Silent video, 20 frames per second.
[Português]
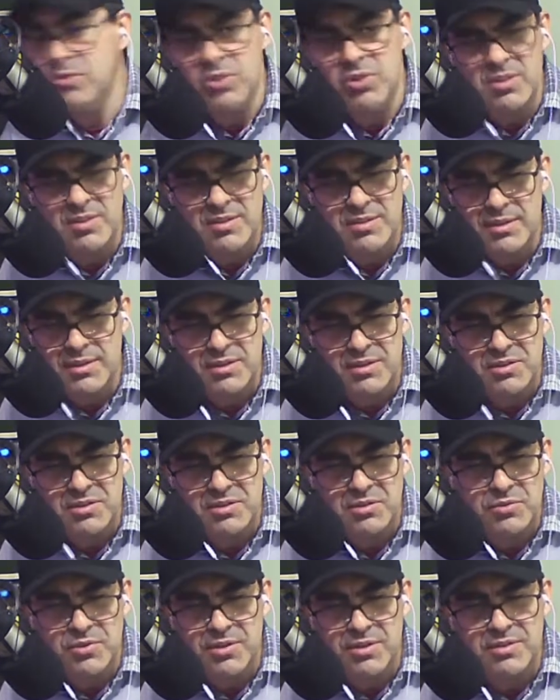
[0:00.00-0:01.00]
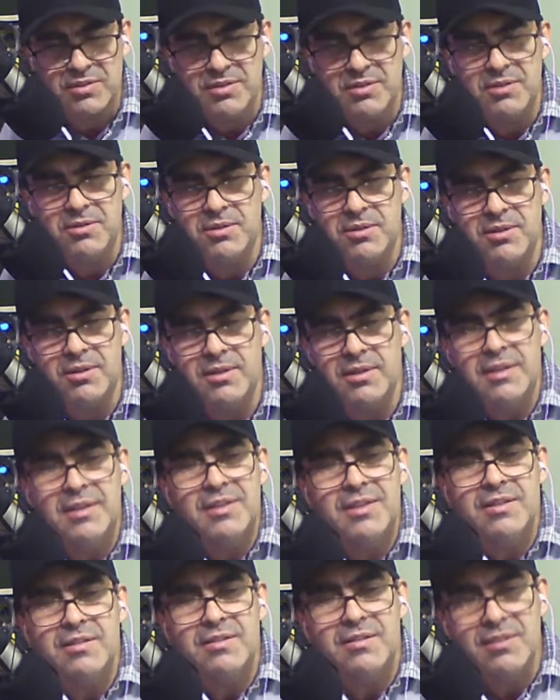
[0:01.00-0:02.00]
no Serranos, acho que foi questão de
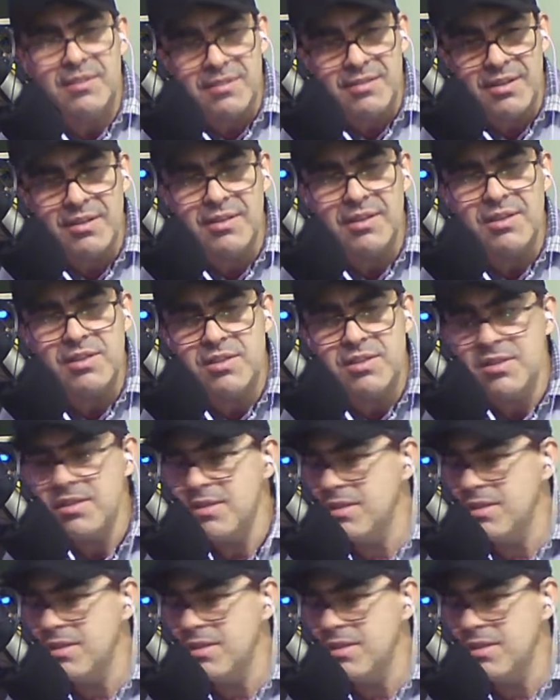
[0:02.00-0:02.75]
60 dias, deu